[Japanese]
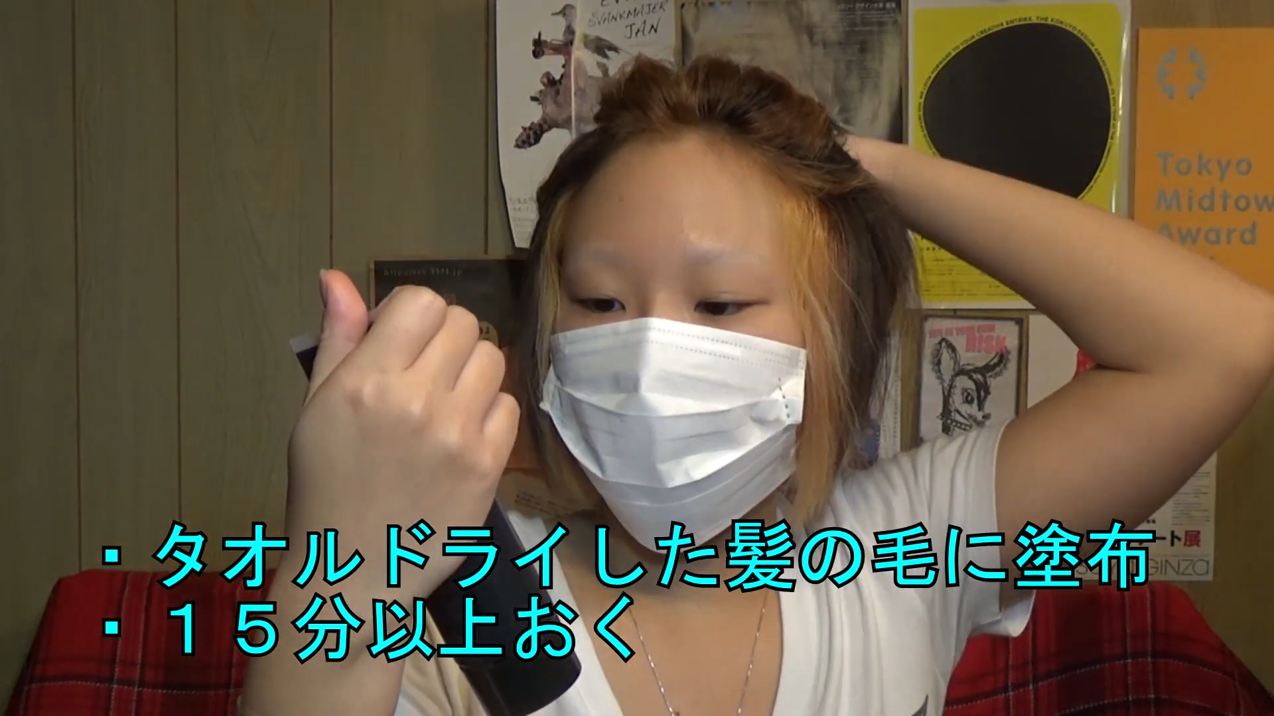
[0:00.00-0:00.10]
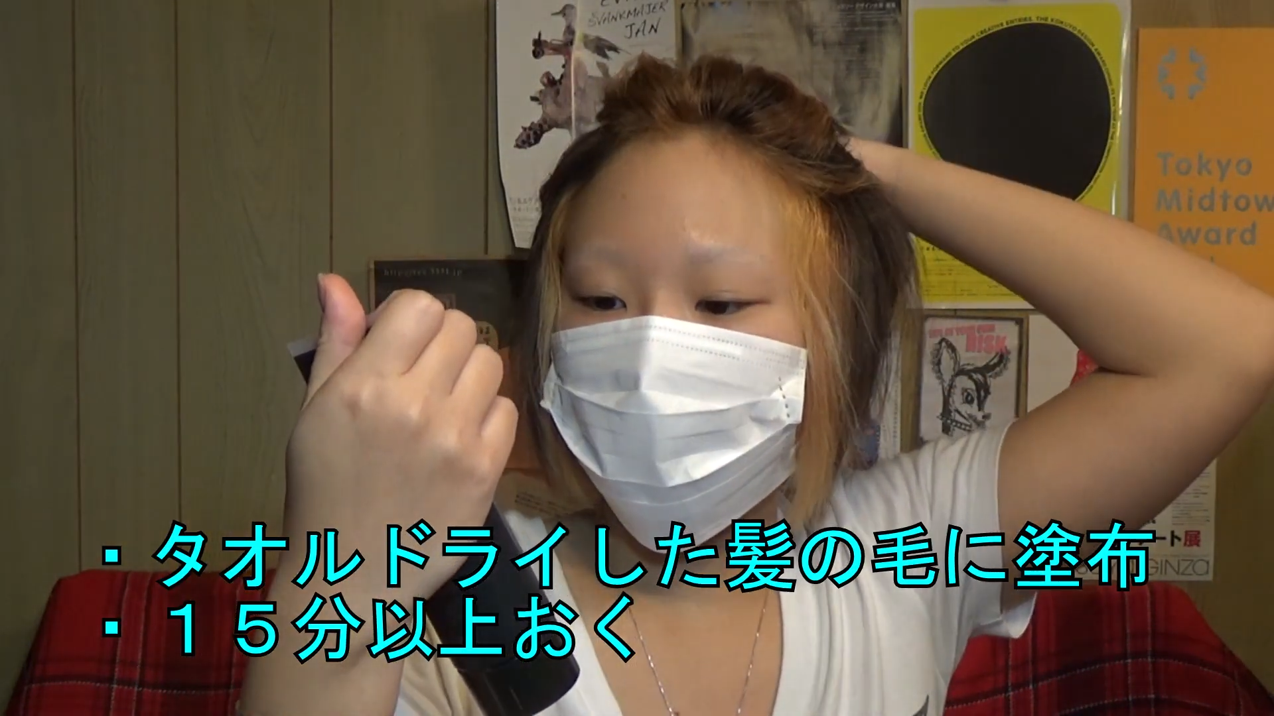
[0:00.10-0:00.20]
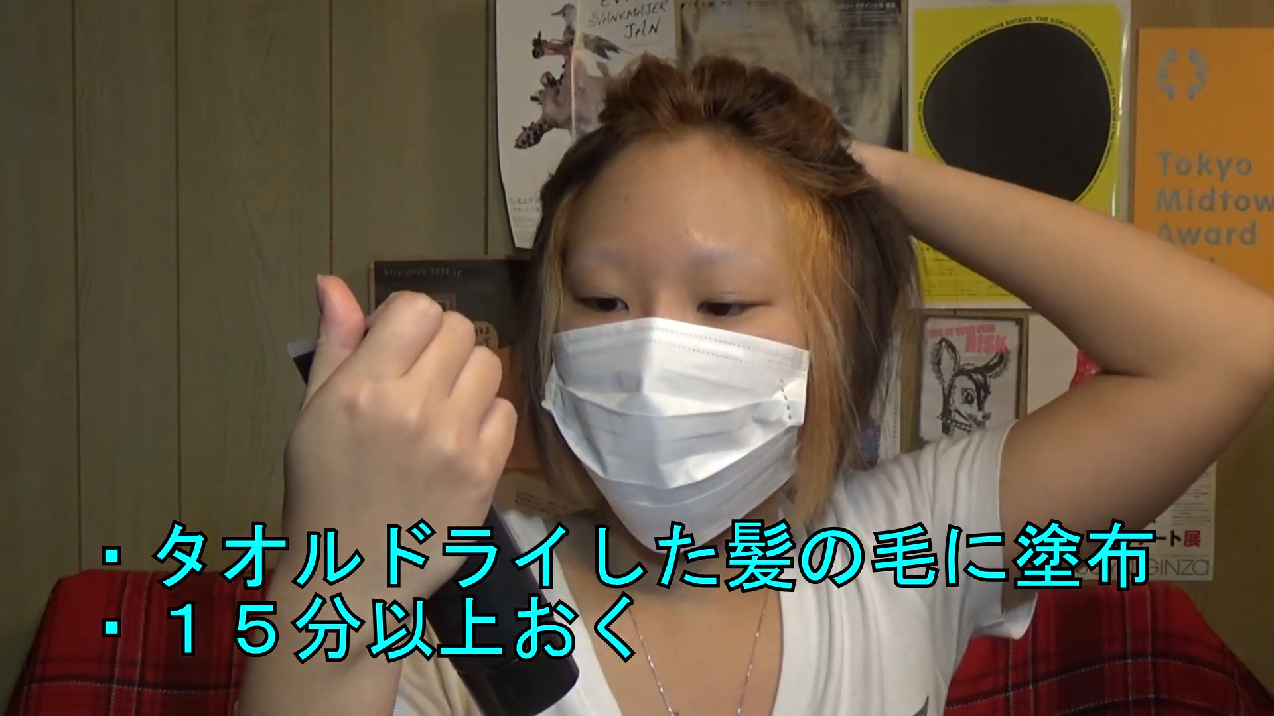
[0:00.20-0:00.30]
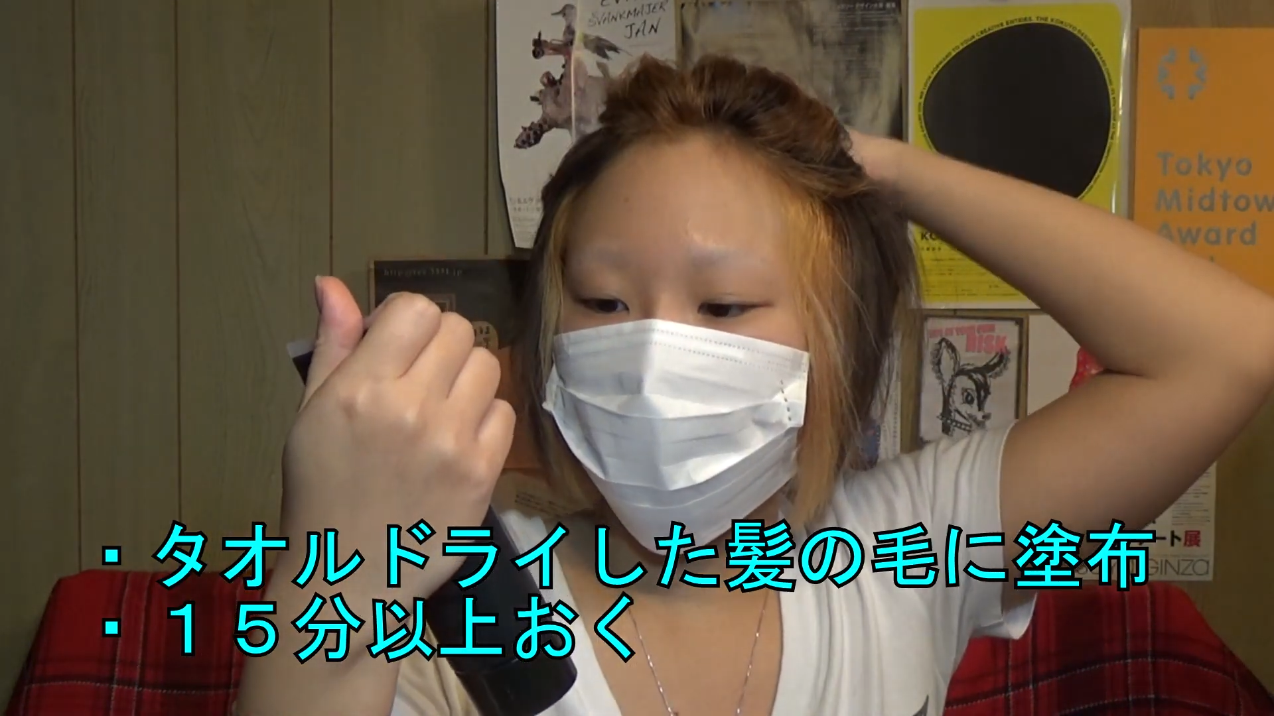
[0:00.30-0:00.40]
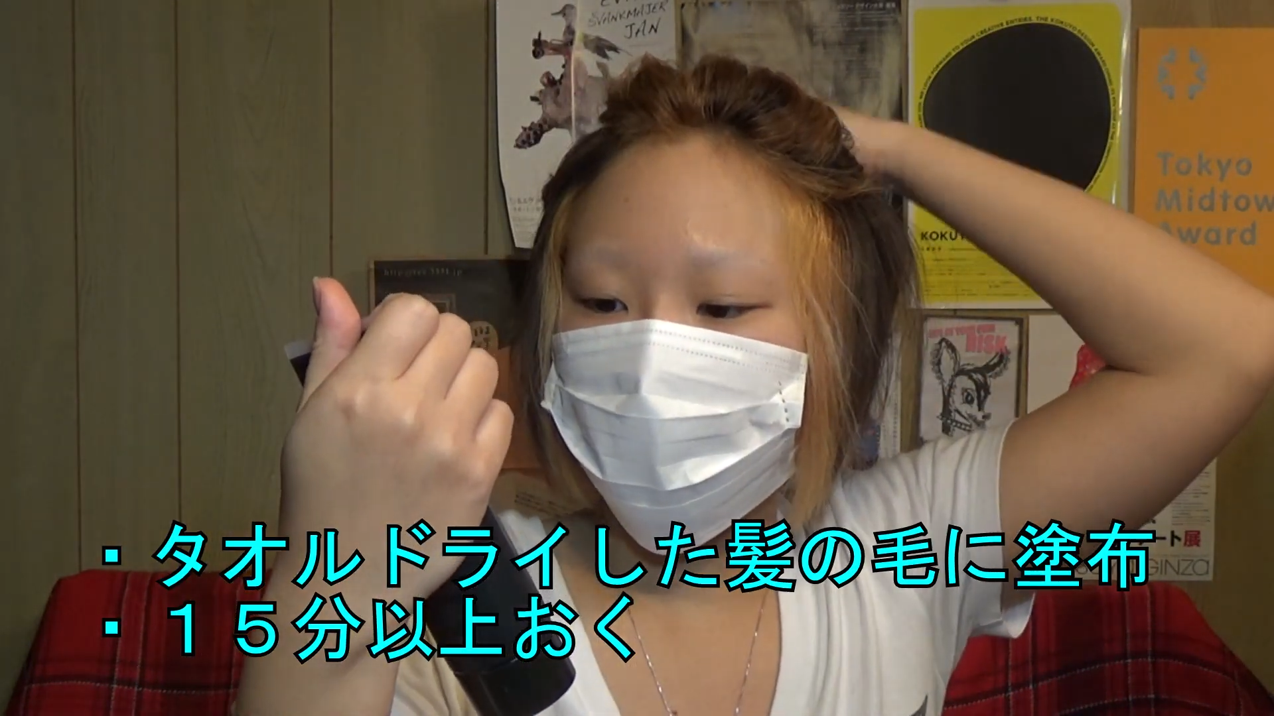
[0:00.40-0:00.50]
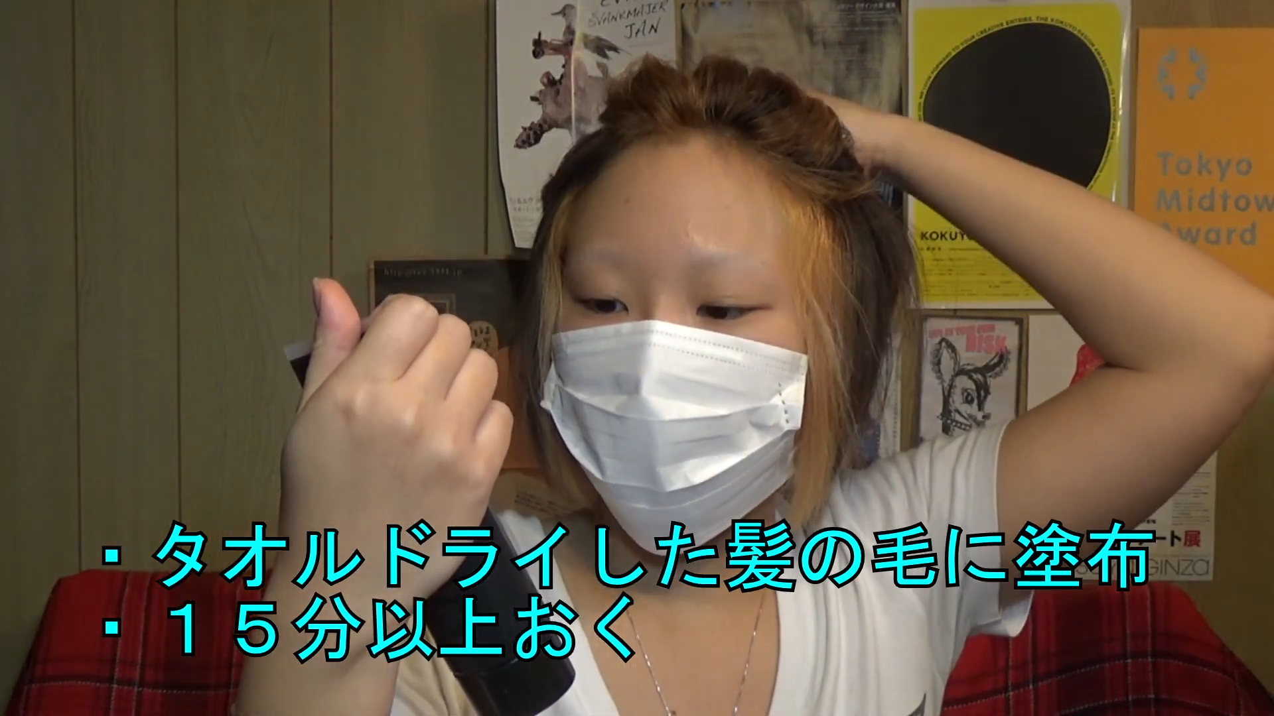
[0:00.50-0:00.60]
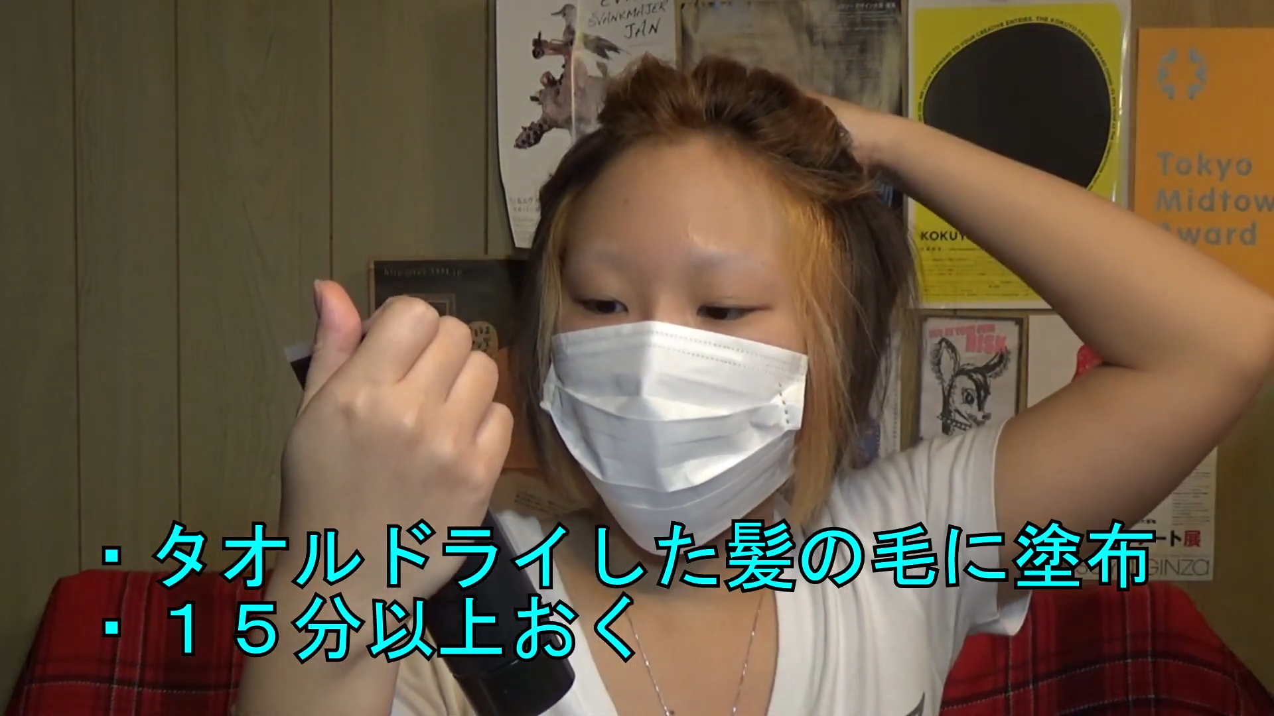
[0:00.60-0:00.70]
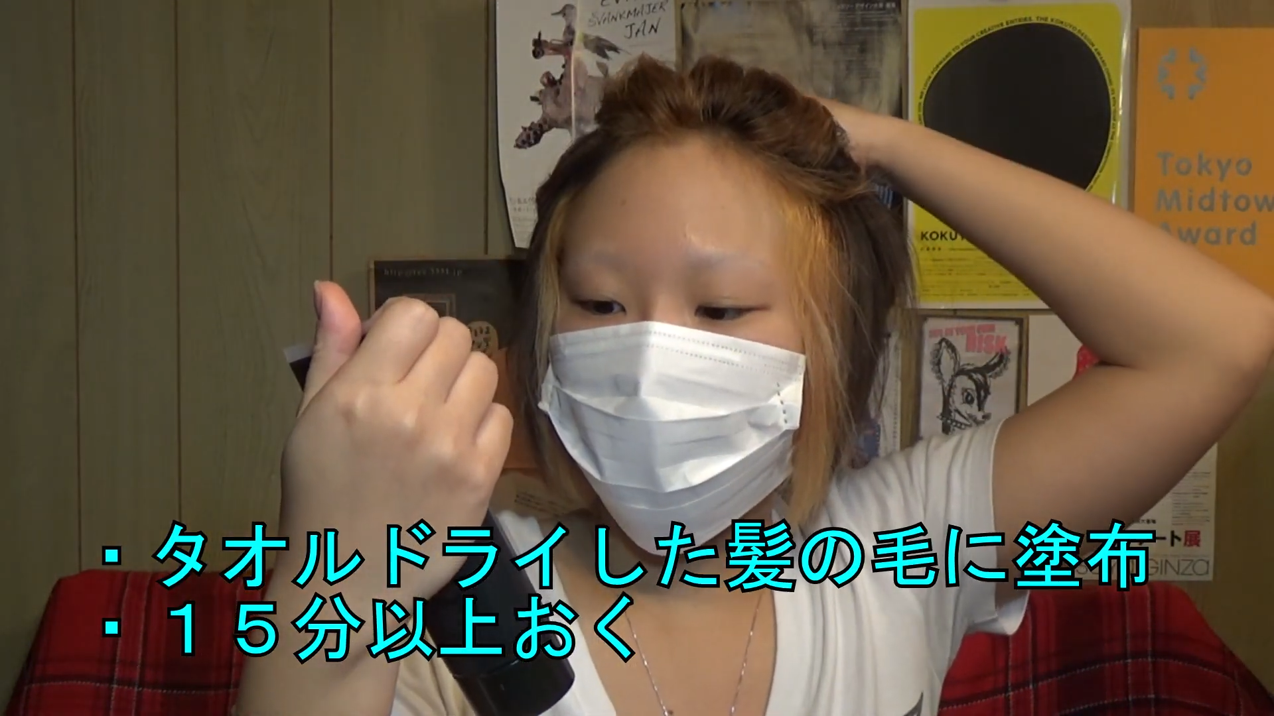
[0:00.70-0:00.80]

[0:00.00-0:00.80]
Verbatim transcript: 髪の毛に